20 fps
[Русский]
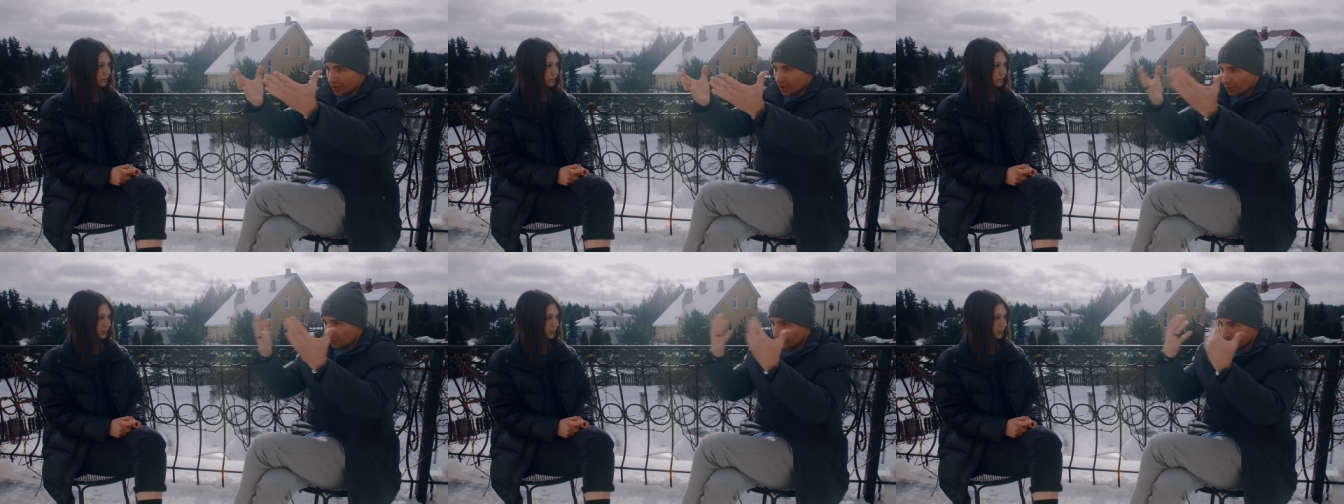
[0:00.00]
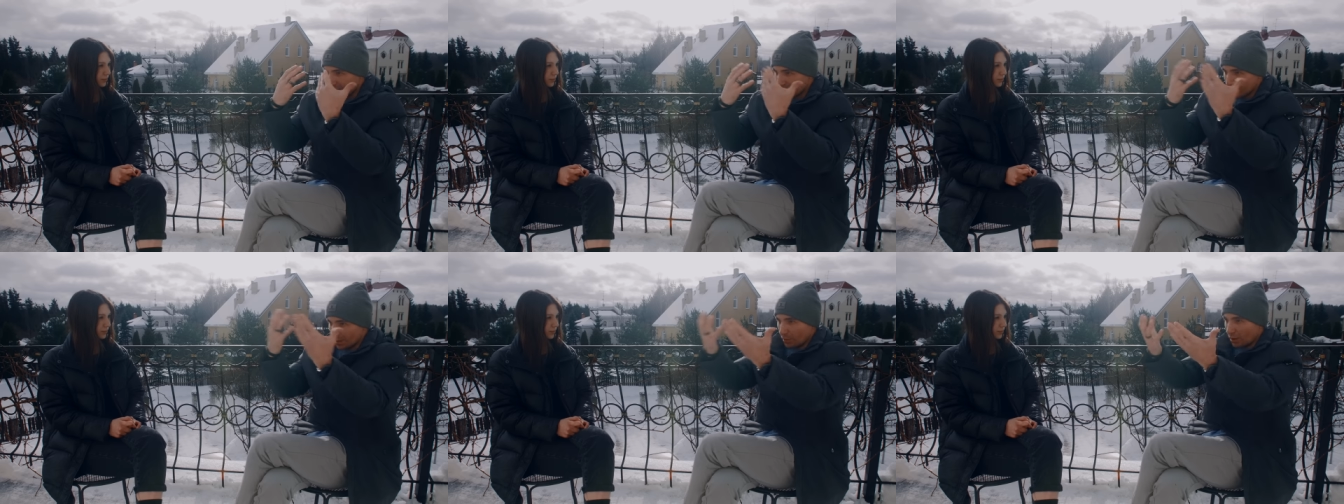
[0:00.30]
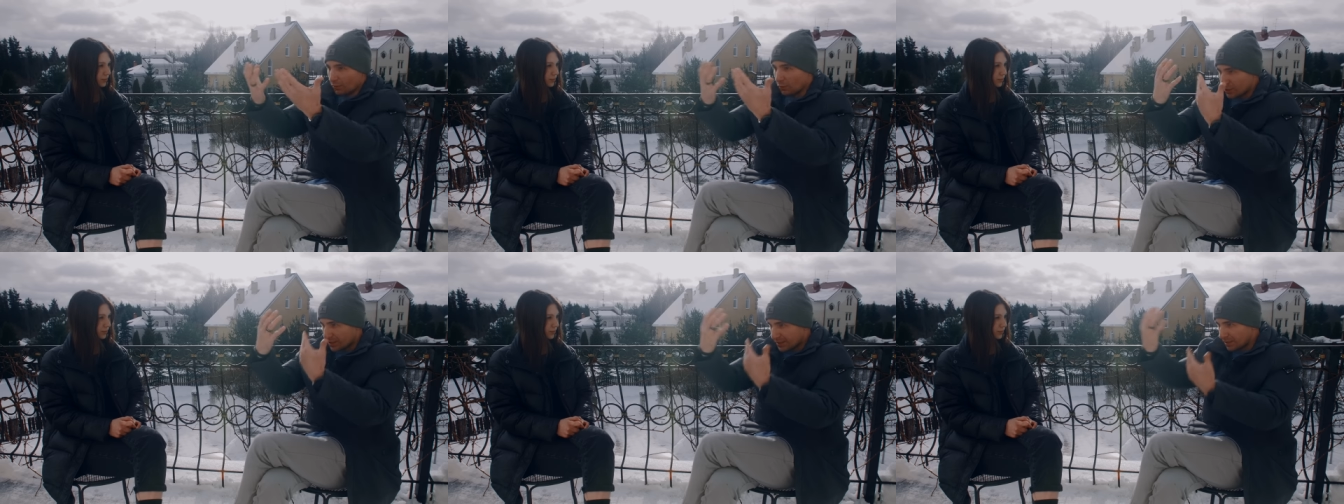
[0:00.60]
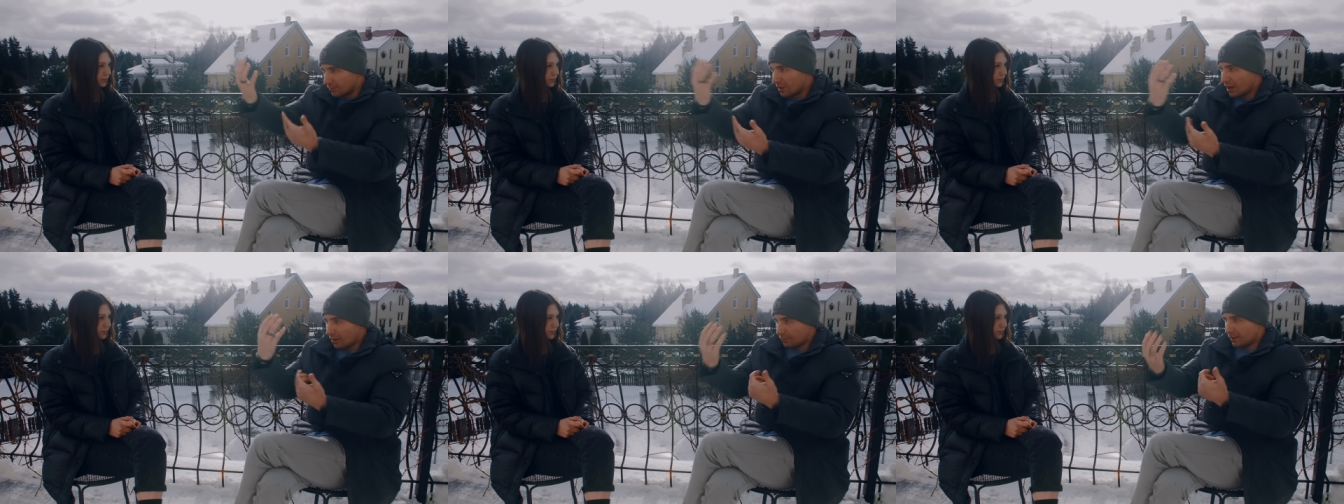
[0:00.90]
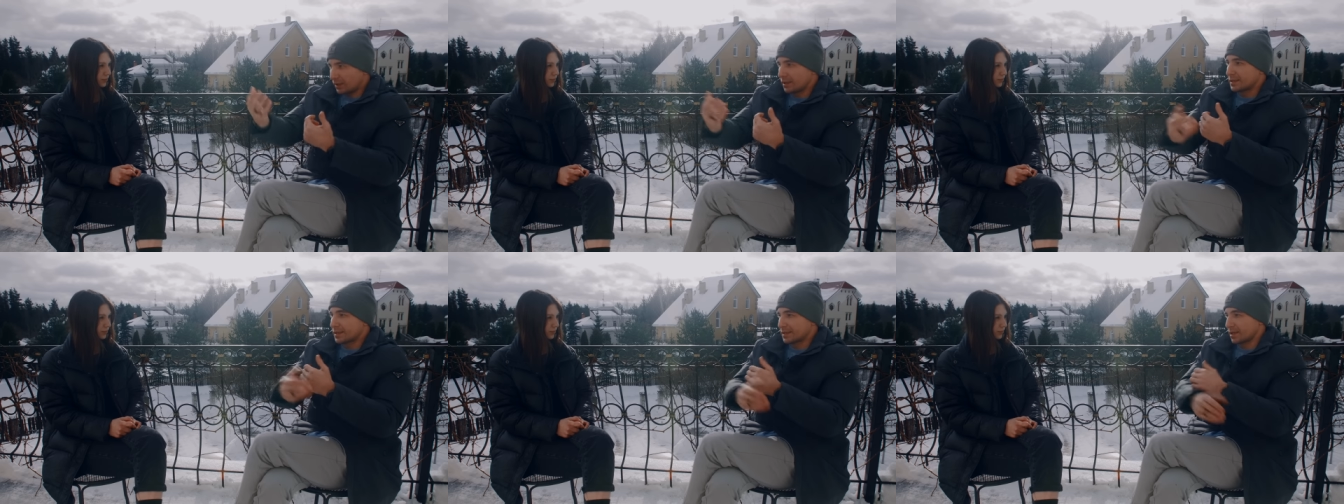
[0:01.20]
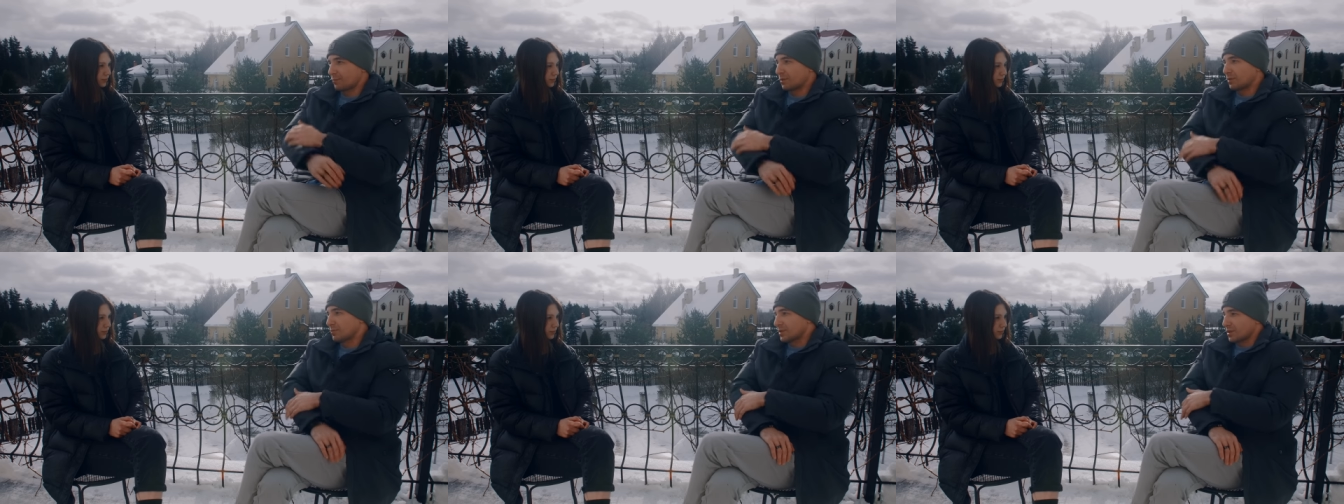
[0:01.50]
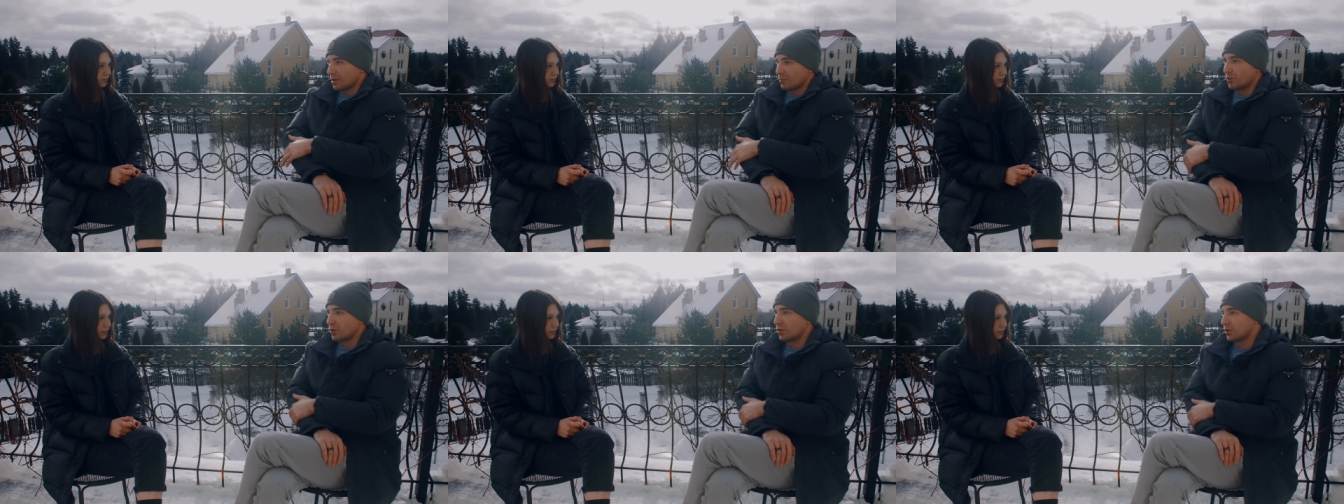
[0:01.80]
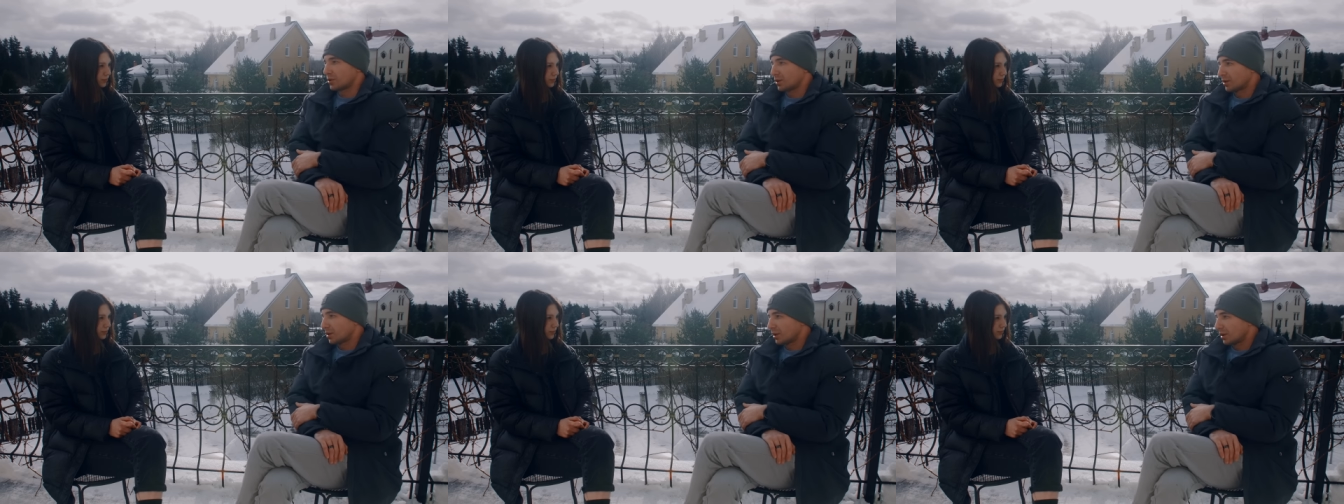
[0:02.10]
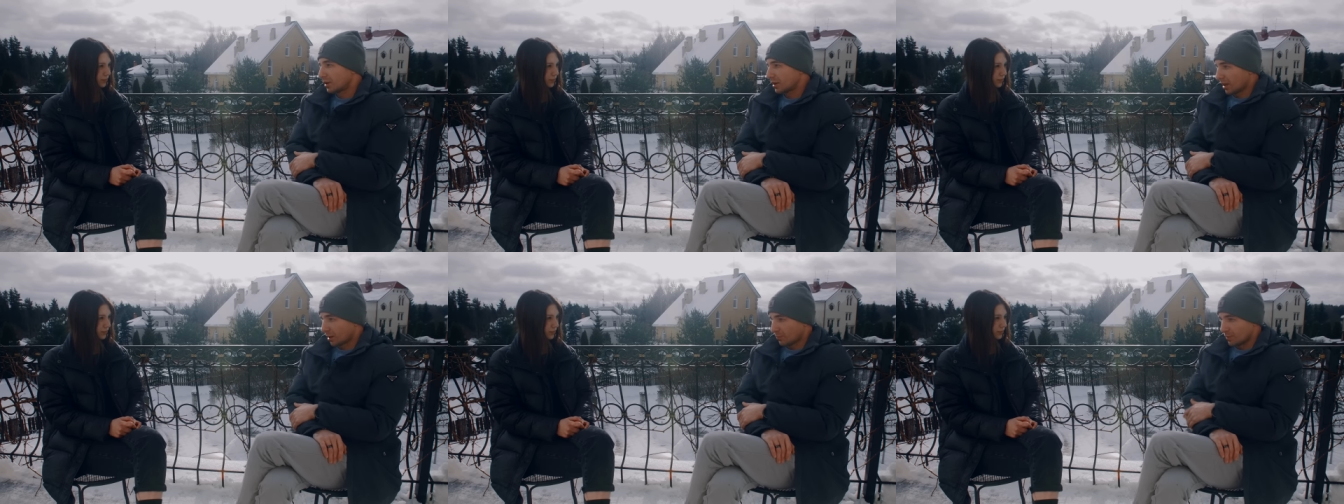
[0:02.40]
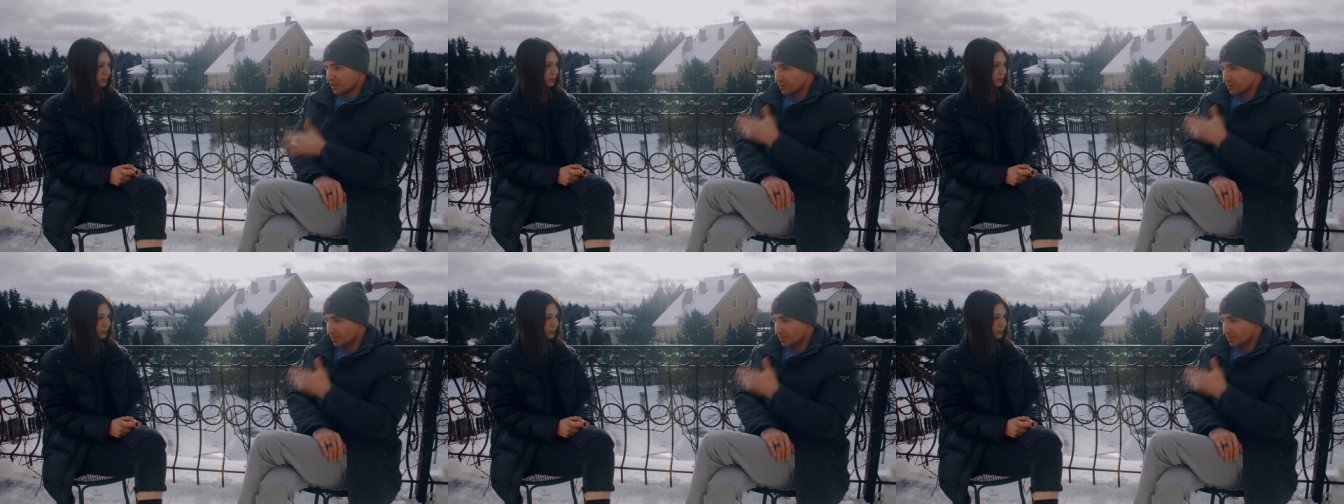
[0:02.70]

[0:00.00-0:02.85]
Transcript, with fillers: как бы самого себя перед самим собой. Как бы